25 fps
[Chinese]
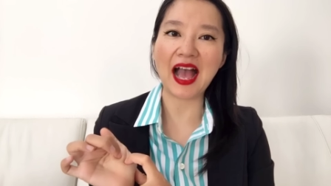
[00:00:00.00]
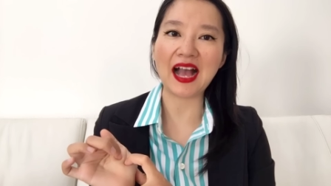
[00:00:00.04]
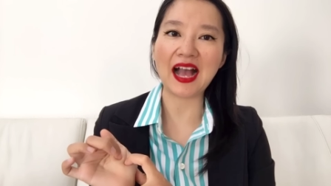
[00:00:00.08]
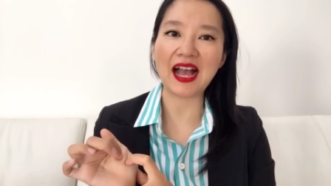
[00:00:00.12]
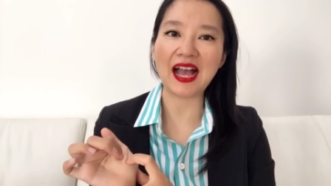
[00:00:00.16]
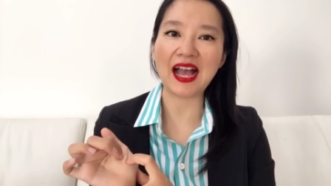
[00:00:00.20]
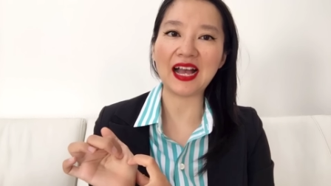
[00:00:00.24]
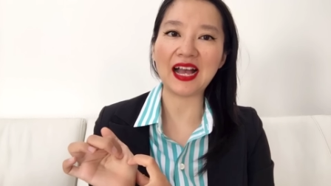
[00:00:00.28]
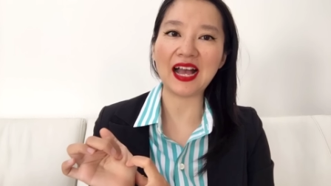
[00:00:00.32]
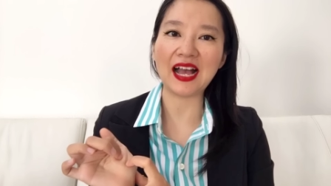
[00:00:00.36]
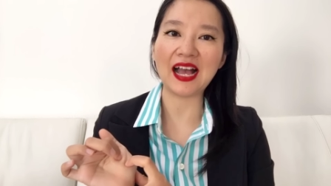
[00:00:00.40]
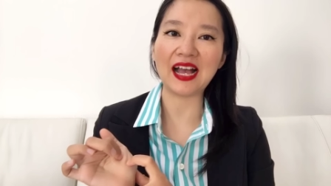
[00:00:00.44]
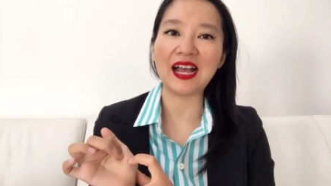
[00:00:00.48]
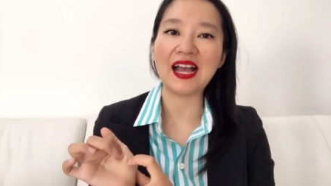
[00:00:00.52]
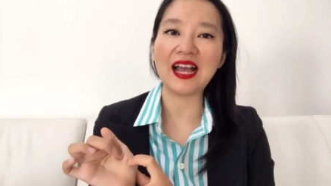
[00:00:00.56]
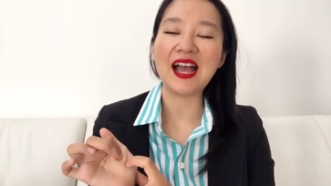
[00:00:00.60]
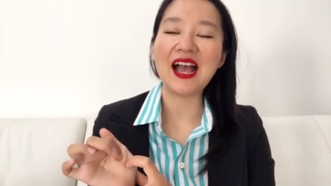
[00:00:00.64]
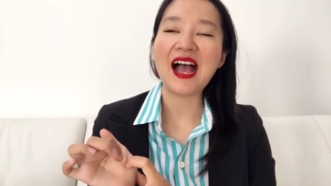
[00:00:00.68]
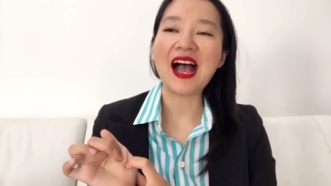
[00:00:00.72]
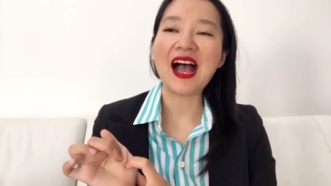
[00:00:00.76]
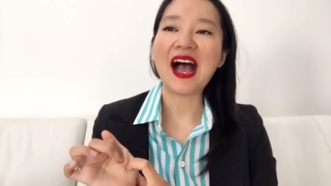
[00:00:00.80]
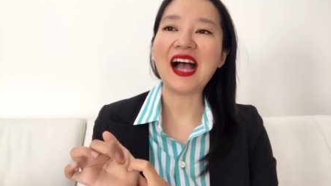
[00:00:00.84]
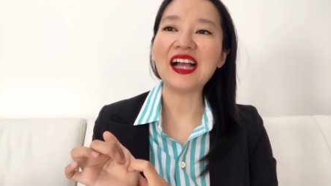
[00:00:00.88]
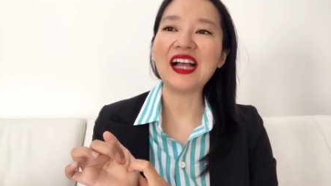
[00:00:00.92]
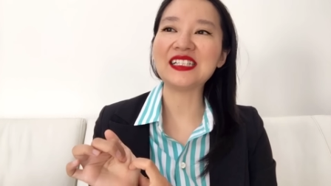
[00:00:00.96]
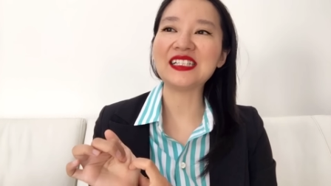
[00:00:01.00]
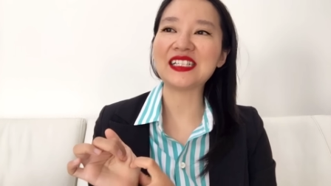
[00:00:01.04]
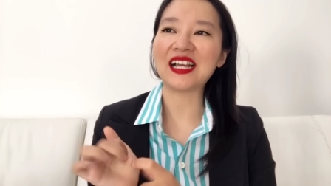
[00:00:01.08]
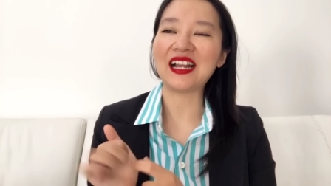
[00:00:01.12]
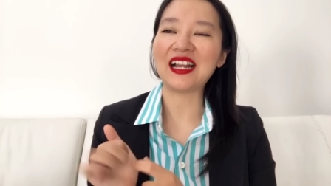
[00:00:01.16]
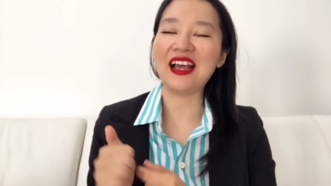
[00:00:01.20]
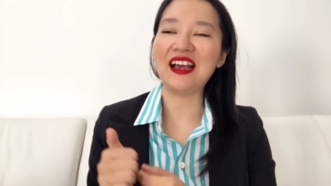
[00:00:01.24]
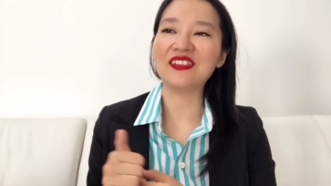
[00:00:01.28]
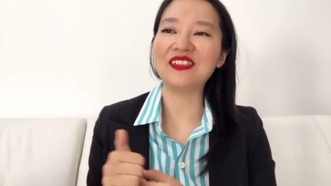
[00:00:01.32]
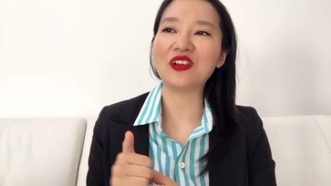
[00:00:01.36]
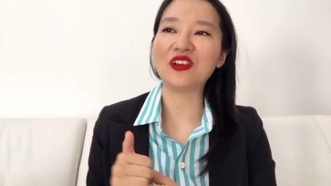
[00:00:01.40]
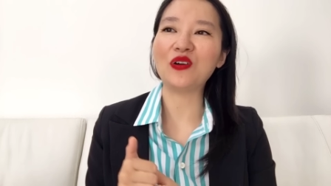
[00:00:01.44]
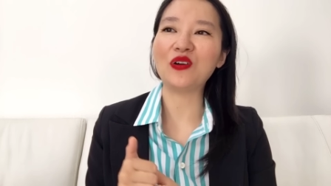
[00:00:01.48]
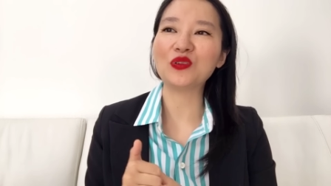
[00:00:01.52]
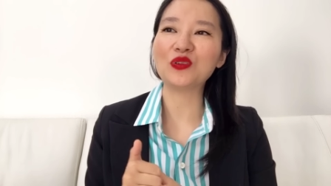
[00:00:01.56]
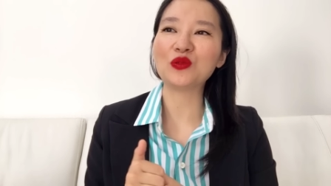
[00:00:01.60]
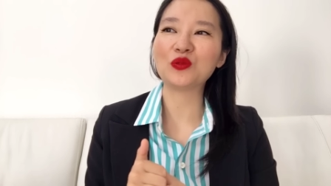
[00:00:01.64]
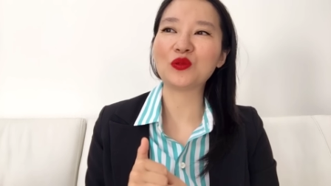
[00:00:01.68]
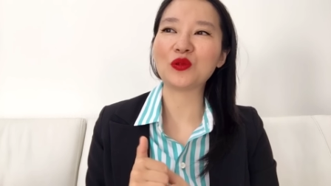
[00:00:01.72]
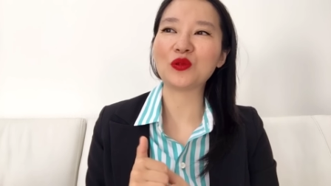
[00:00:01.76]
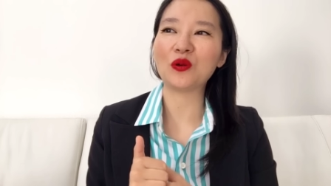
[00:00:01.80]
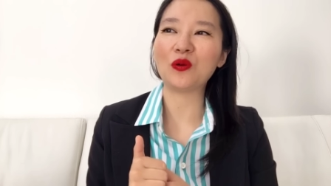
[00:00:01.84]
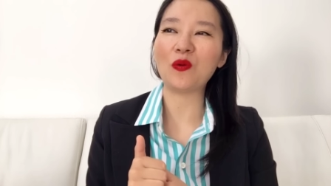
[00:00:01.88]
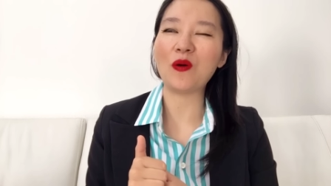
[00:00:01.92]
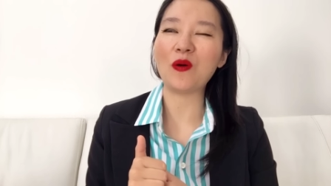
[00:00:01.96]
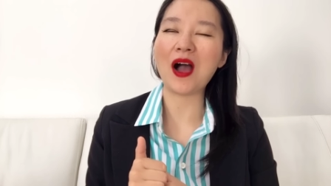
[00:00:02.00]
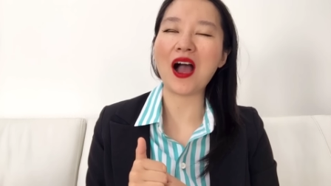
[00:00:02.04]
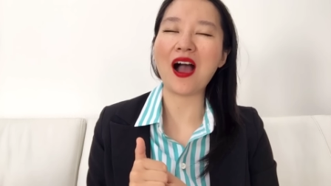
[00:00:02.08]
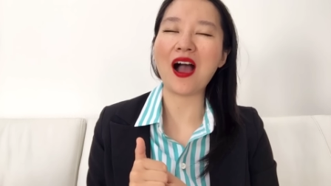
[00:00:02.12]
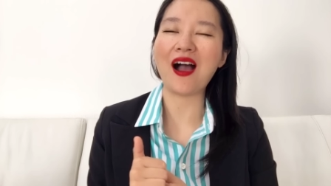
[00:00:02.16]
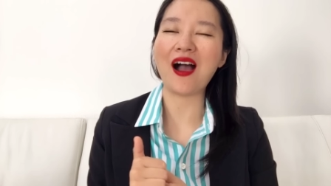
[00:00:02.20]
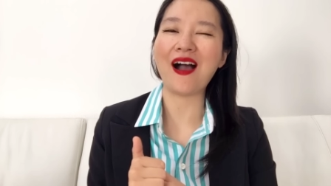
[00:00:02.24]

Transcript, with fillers: 按按按按下来，然后就觉得哇，